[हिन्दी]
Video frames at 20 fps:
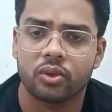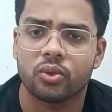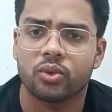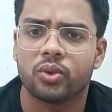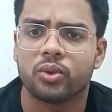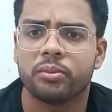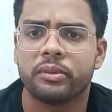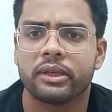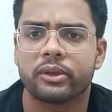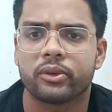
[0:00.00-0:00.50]

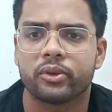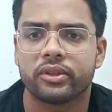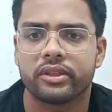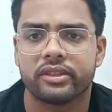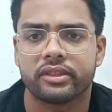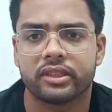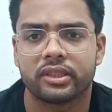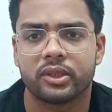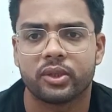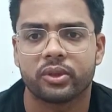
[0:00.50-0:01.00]
तो मैं
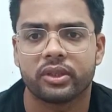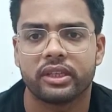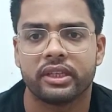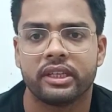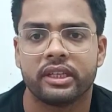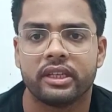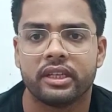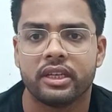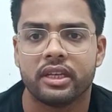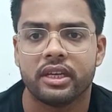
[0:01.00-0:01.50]
कोशिश कर रहा हूँ
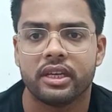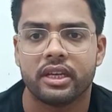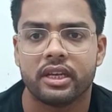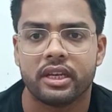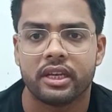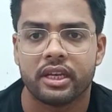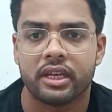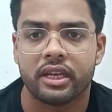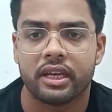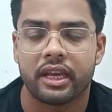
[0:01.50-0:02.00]
कि
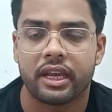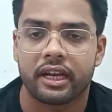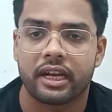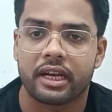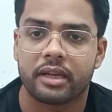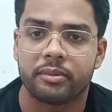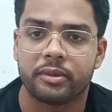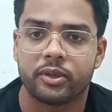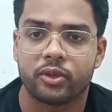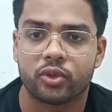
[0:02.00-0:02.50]

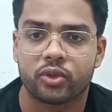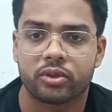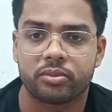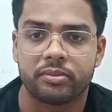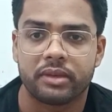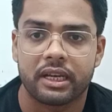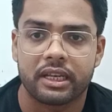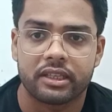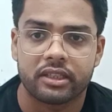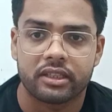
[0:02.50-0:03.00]
एक आध
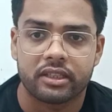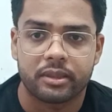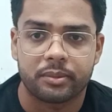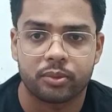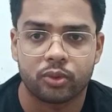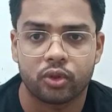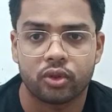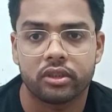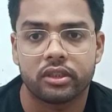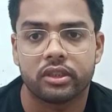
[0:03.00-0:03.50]
वीडियोज़ मैं
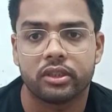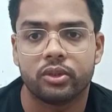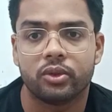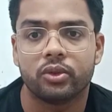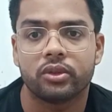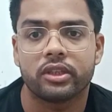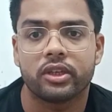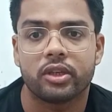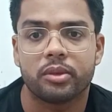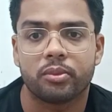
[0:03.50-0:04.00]
अपलोड कर
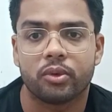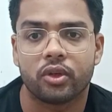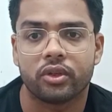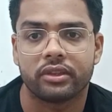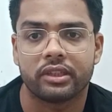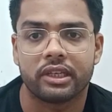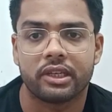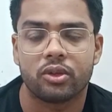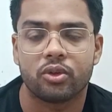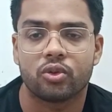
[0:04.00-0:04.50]
दूँ क्योंकि
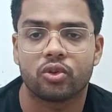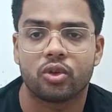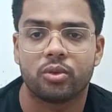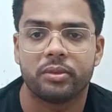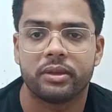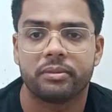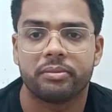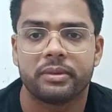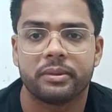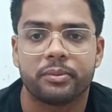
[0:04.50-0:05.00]
बहुत सारे लोग
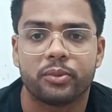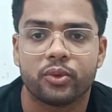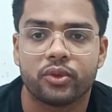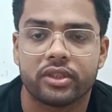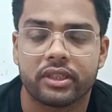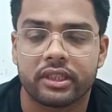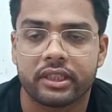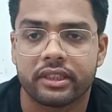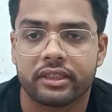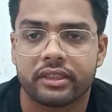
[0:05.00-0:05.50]
कमेंट में
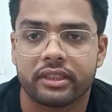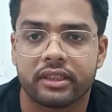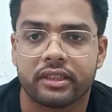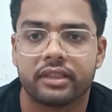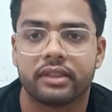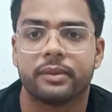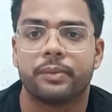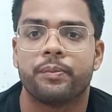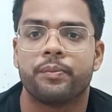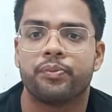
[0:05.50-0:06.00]
पूछ रहे थे कि
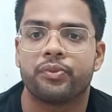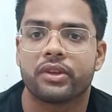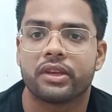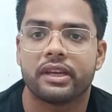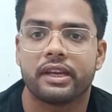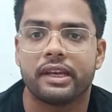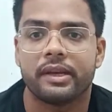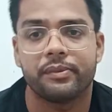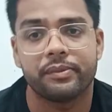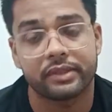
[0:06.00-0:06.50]
सर
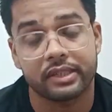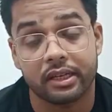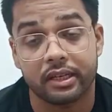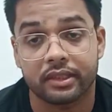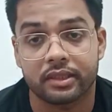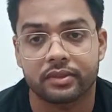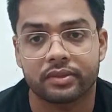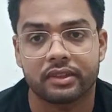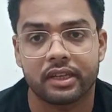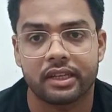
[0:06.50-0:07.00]
एम्स का
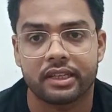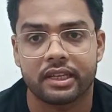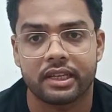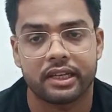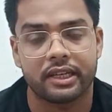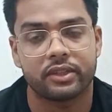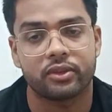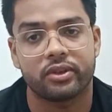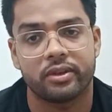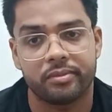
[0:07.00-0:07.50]
कट ऑफ किया
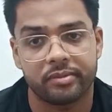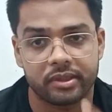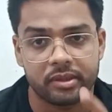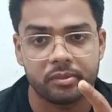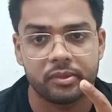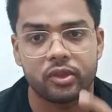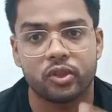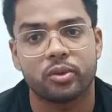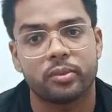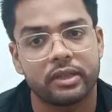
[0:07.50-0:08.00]
जाएगा तो एम्स
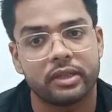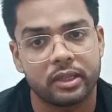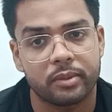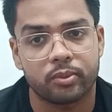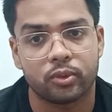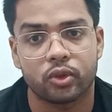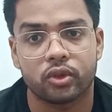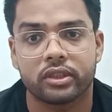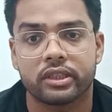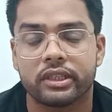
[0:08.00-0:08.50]
की वीडियो मैंने
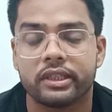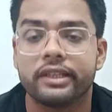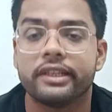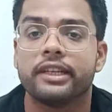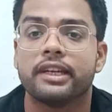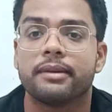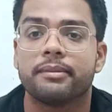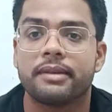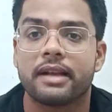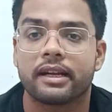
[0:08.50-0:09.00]
अपलोड कर
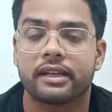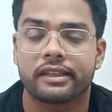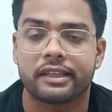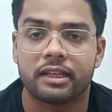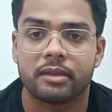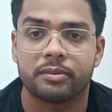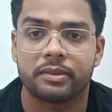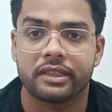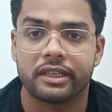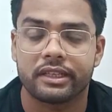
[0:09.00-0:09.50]
दी है आप जाके
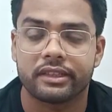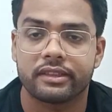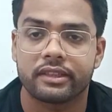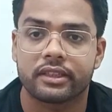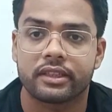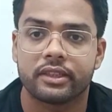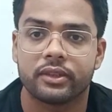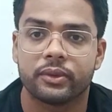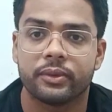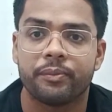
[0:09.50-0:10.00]
चैनल पर देख
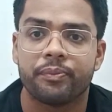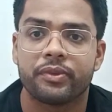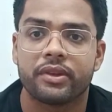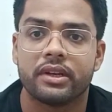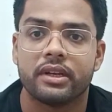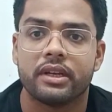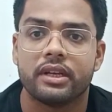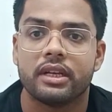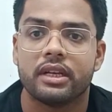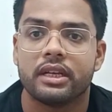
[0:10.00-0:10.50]
सकते हो
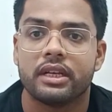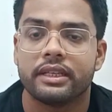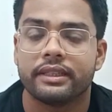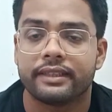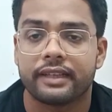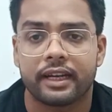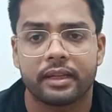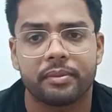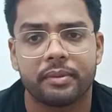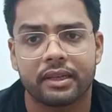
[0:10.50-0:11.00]

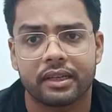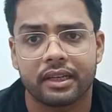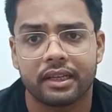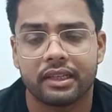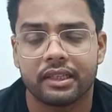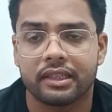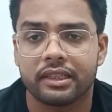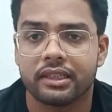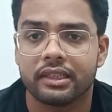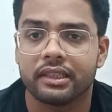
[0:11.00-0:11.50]
साथ में
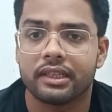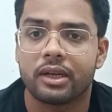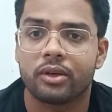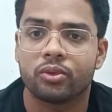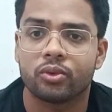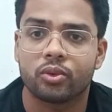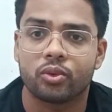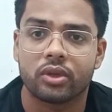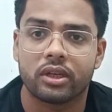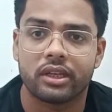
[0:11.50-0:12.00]
कल
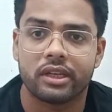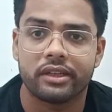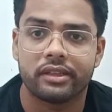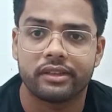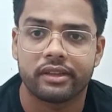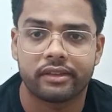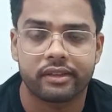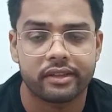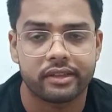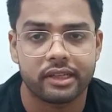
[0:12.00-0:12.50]
राउंड टू का
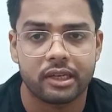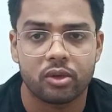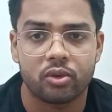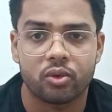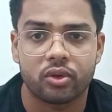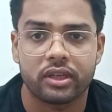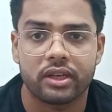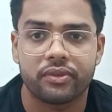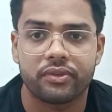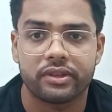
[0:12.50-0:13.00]
रजिस्ट्रेशन
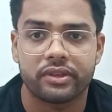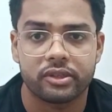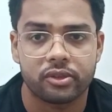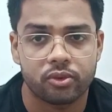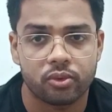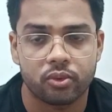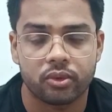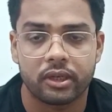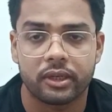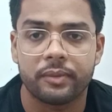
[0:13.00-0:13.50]
चालू हो गया
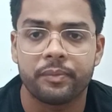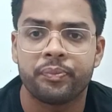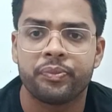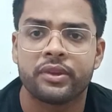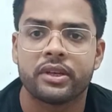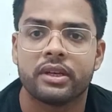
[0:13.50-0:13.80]
फेज़ टू का